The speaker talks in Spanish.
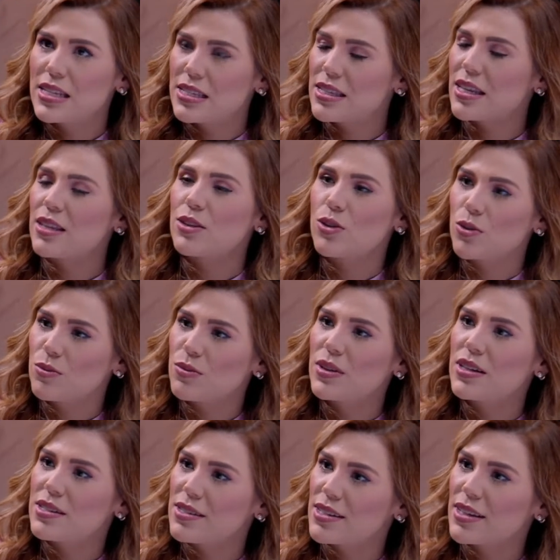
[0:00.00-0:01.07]
Es
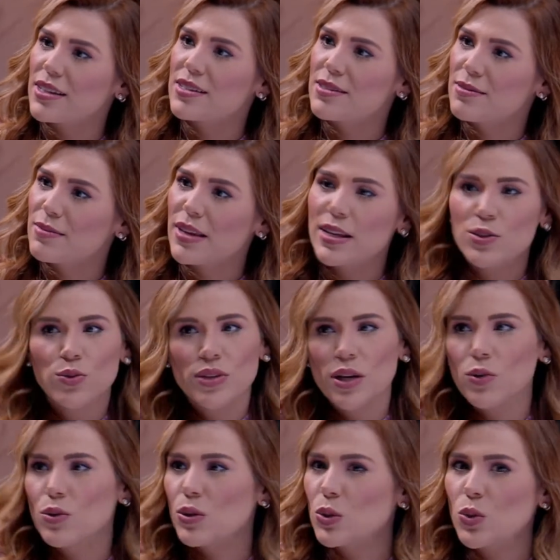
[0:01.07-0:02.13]
una cultura. Es, una
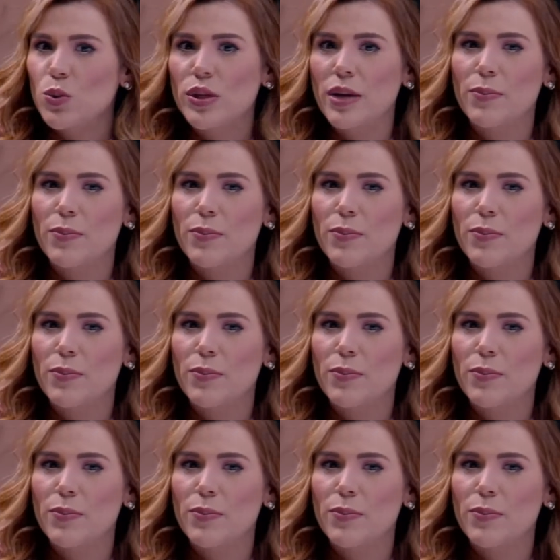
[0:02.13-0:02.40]
cultura,